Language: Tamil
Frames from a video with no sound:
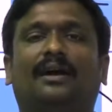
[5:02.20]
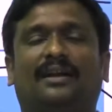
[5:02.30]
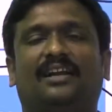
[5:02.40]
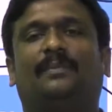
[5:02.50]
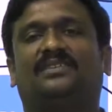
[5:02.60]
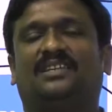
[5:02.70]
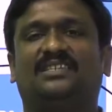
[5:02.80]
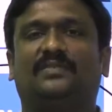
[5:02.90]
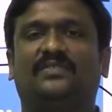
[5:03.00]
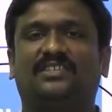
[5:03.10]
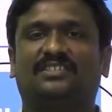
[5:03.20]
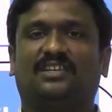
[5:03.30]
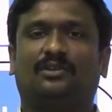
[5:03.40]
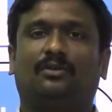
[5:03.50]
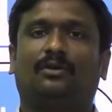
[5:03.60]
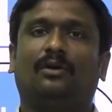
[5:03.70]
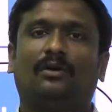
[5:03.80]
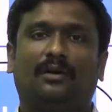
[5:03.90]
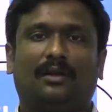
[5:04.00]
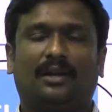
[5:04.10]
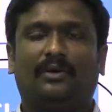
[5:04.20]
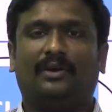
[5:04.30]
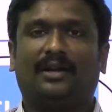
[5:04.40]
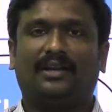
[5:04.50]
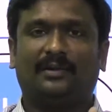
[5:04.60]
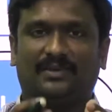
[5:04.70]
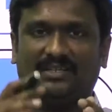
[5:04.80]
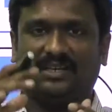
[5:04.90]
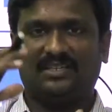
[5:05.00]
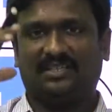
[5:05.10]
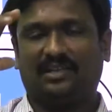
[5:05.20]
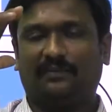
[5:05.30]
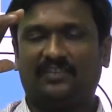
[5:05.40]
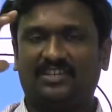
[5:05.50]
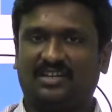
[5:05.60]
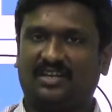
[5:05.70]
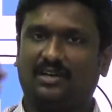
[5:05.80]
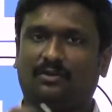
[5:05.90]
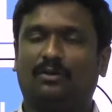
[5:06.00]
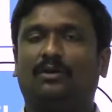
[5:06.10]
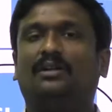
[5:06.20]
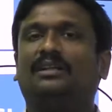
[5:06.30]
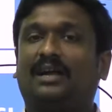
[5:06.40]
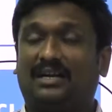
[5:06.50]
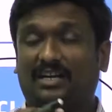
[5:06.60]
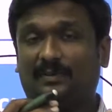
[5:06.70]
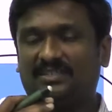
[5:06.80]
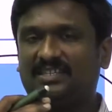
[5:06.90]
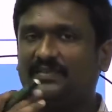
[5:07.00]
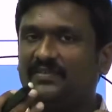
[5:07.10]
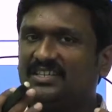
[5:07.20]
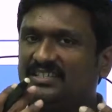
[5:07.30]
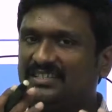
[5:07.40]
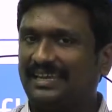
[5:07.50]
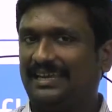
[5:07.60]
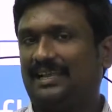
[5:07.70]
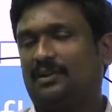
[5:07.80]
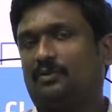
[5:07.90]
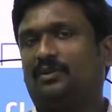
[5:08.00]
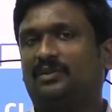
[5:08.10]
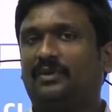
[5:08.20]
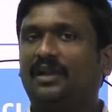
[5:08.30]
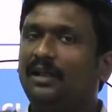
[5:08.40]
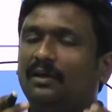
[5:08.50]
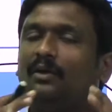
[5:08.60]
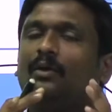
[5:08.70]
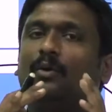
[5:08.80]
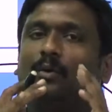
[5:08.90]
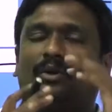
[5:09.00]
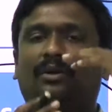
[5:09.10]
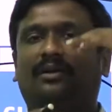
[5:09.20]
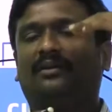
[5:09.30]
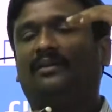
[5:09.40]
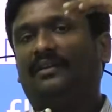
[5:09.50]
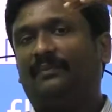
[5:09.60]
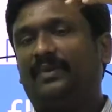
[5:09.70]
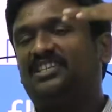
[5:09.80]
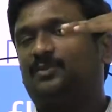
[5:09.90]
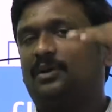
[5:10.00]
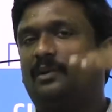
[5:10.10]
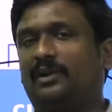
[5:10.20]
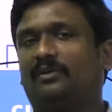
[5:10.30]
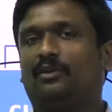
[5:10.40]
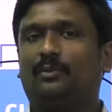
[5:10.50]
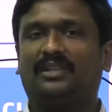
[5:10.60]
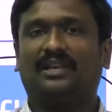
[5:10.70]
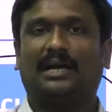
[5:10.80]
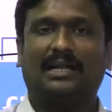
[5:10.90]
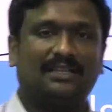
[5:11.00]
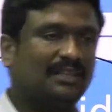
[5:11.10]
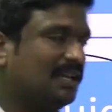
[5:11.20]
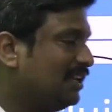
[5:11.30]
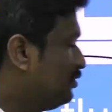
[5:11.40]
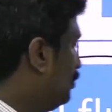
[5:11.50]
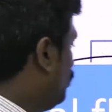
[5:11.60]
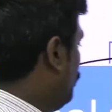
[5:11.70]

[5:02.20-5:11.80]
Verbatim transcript: ஹண்ட்ரட் பர்சன்டேஜ் எஃபிஷியன்சி இருக்கும் இல்லை ஒரு ஹண்ட்ரட் பர்சன்டேஜ் எஃபிஷியண்ட்டாக இருக்கும் ஹண்ட்ரட் பர்சன்டேஜ் எஃபிஷியன் சைக்கிளாக இருக்கும் அந்த மாதிரி ஒரு பெஞ்ச் மார்க் பண்ணி வைக்கிறோம் பார்த்தீங்களா அதை தான் என்ன சொல்கிறோம்